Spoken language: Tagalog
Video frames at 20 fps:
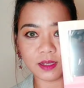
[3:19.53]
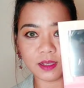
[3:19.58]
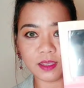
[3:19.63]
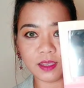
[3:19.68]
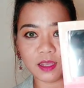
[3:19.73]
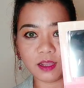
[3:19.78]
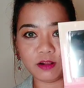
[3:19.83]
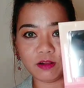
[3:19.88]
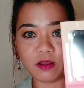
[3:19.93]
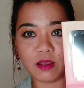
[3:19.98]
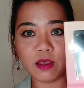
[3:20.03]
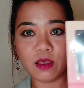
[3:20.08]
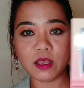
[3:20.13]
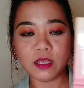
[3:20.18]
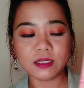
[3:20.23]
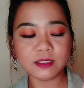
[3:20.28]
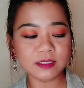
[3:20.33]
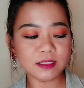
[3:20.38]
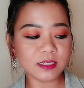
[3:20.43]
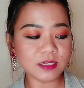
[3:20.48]
Ayan.
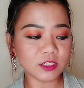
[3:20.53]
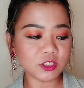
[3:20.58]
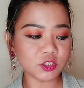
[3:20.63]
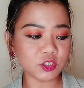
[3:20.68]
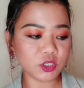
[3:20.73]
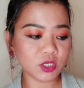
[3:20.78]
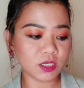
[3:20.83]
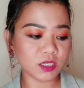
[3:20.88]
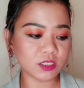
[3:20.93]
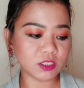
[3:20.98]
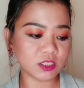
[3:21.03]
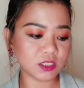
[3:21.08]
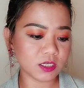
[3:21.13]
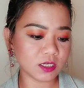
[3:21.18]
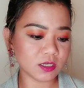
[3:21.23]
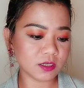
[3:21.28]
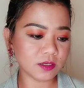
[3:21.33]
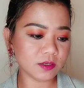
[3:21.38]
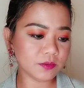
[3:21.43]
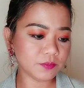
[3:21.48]
Six shades
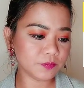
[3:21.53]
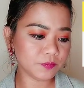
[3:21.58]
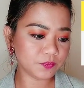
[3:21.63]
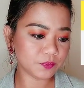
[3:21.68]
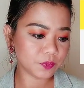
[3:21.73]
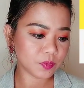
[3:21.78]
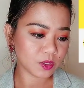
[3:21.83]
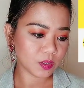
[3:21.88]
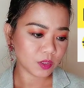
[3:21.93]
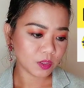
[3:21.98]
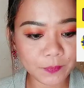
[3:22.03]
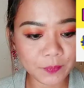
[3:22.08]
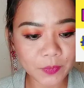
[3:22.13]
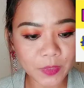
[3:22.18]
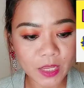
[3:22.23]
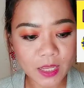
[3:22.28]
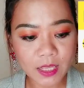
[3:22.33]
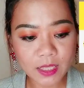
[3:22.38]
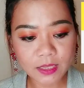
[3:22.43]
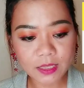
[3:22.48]
siya. Ah.
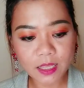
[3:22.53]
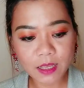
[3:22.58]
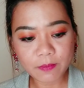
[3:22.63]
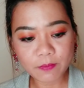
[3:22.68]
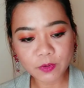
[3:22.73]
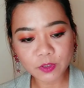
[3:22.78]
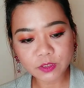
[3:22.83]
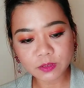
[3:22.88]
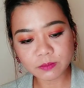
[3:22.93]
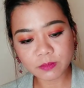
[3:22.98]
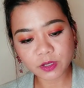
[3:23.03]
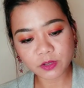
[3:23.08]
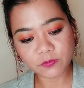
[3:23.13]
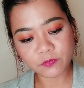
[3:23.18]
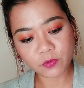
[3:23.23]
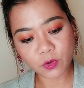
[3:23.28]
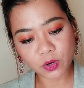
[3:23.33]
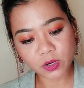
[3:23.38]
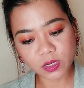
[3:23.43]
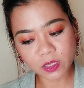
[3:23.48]
Tapos, may
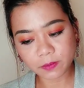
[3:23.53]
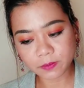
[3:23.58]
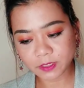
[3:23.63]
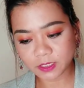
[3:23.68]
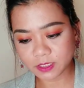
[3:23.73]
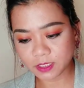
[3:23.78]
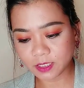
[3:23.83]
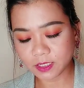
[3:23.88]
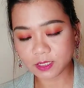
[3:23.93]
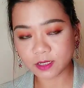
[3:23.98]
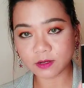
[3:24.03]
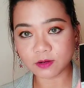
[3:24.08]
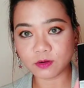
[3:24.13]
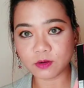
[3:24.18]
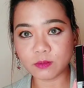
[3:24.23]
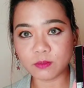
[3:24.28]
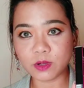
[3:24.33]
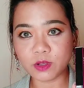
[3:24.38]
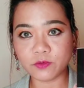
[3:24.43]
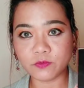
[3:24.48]
four lipstick
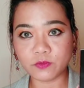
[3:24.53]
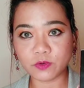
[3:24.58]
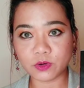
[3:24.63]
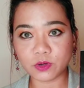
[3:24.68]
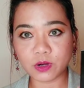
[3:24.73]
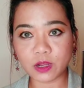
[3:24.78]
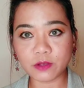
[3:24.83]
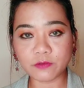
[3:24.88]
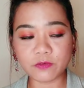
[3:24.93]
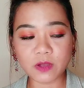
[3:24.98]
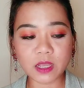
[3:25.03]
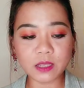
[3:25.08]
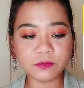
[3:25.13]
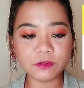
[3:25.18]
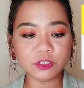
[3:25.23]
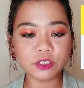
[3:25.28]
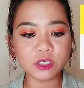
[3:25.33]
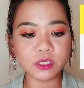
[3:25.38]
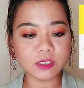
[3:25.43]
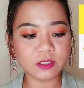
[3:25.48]
ako. May four, ah,
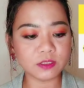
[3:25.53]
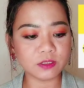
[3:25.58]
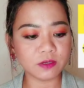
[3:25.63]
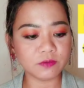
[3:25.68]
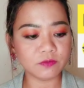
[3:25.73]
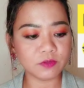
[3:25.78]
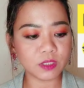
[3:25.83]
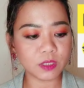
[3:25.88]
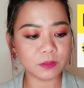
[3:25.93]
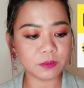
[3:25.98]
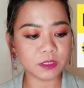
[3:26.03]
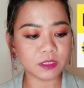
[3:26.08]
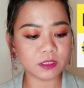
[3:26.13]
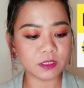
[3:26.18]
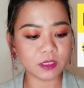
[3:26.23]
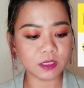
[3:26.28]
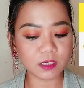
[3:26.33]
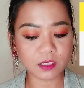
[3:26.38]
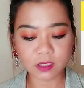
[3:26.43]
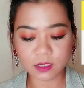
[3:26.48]
five shades of
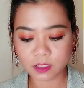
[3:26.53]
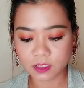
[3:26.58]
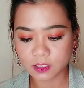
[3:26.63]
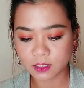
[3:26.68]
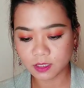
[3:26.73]
lipstick.